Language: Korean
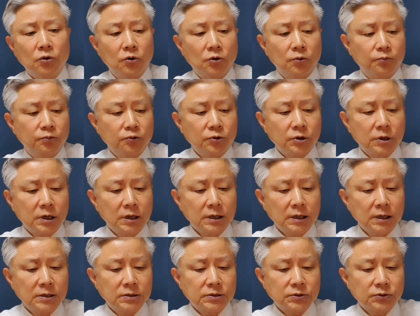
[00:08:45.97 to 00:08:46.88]
어,
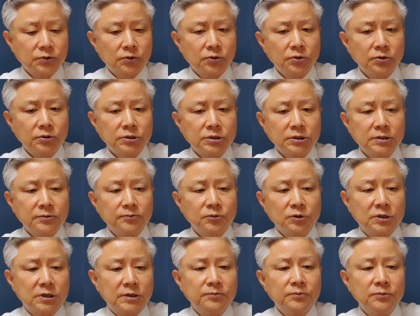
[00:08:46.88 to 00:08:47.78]
북한에서도
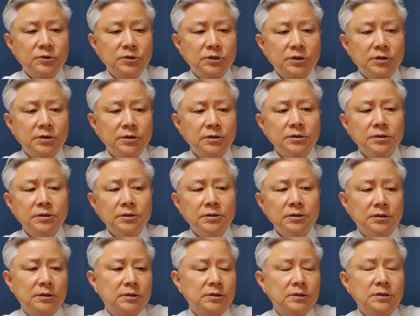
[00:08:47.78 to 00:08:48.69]
지금
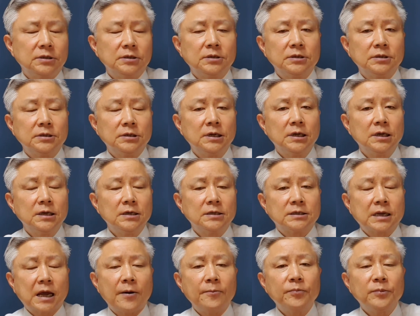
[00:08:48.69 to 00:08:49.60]
김정은 이
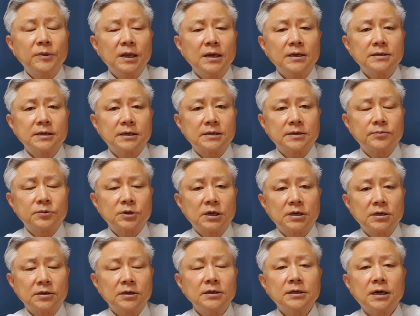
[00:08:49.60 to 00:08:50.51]
3대
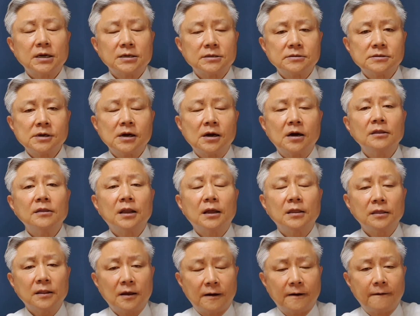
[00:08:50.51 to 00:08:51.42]
세습체제는 사실상
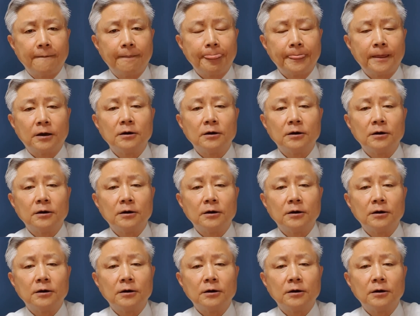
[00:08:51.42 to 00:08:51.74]
끝난다.